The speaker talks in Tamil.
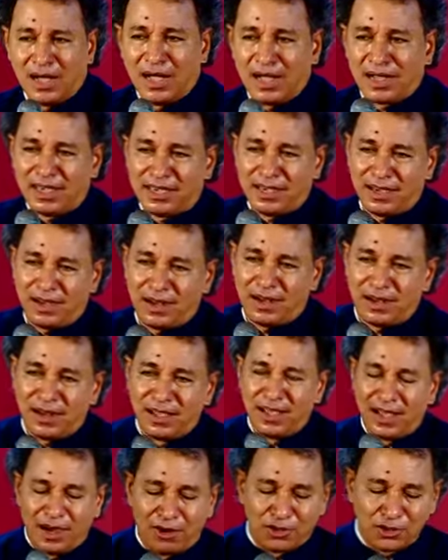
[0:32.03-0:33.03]
ஆகையால்
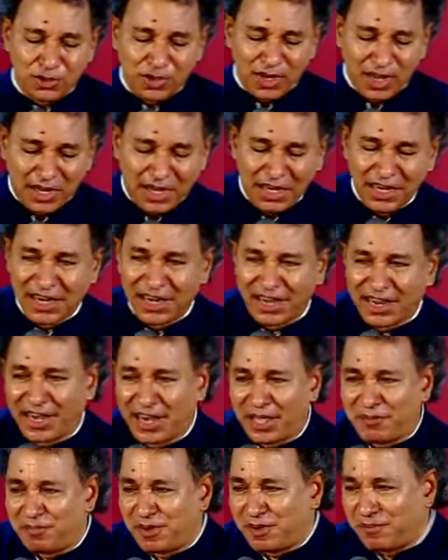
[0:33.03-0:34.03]
அவர் சொன்னார் நீங்கள்
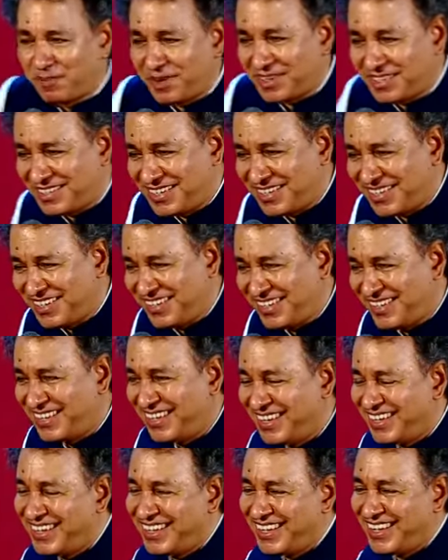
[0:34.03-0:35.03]
என்னை பின்பற்றி
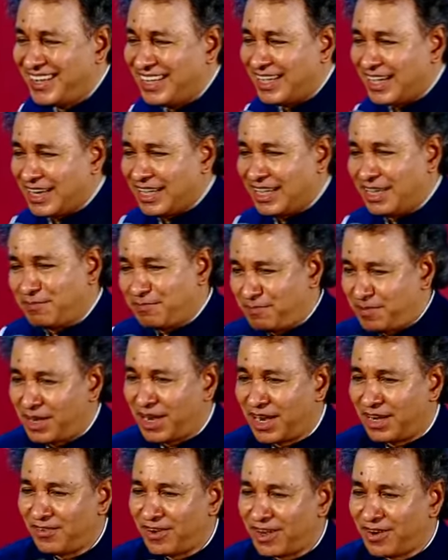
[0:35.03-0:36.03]
யாரா என்
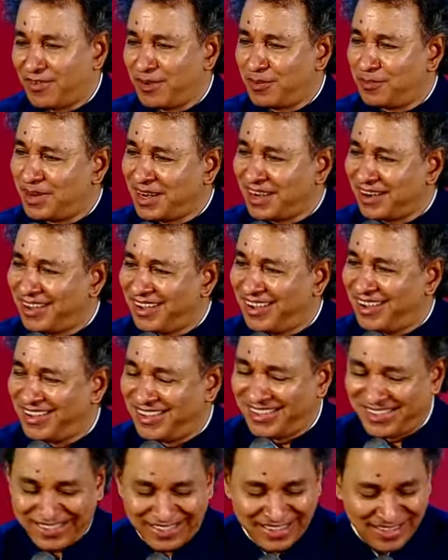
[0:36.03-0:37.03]
பின்னாடி வர விரும்புறீங்களா
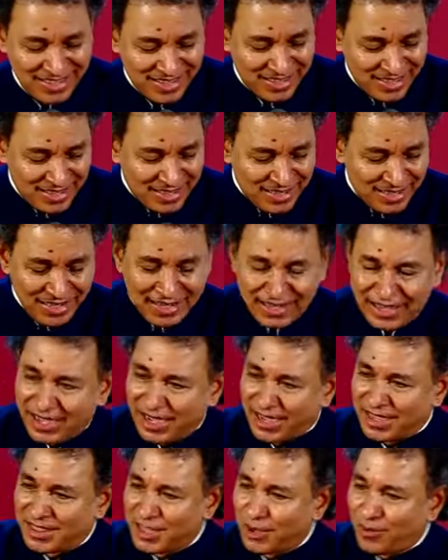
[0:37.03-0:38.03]

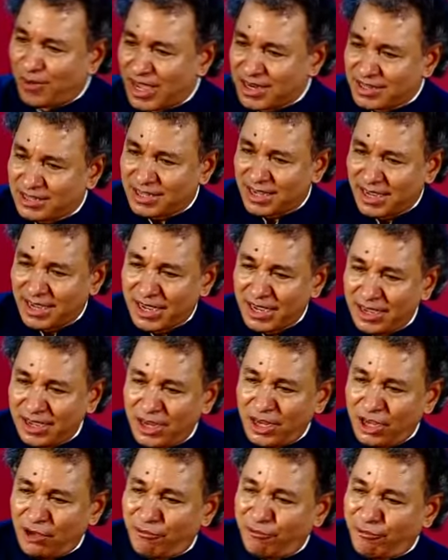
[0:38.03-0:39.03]
அந்த வார்த்தை
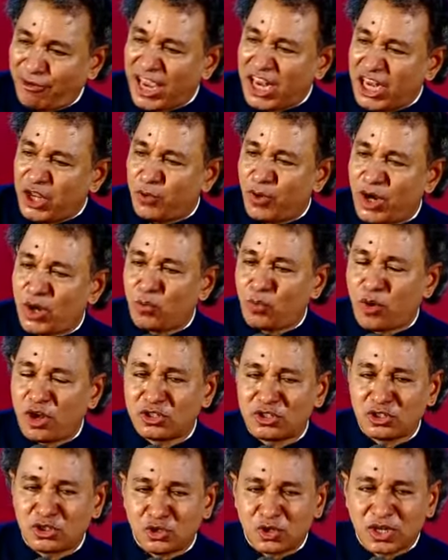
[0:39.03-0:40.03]
இஃப் எனி ஒன்
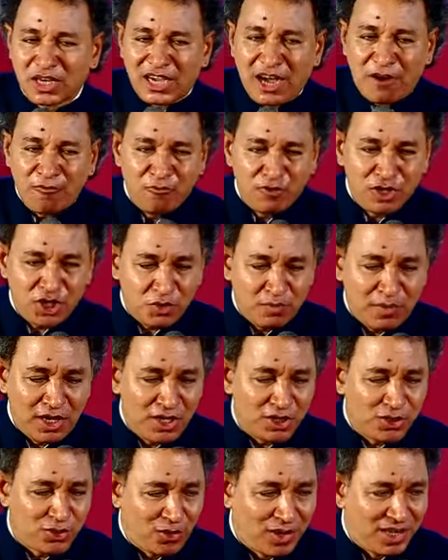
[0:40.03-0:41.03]
வாண்ட்ஸ் டு கம் வித்
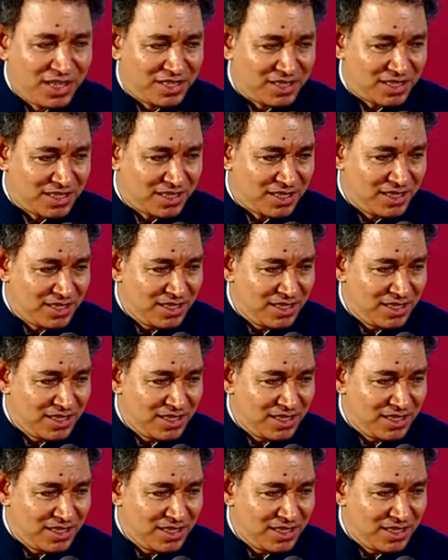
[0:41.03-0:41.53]
மீன்னு சொல்லிட்டு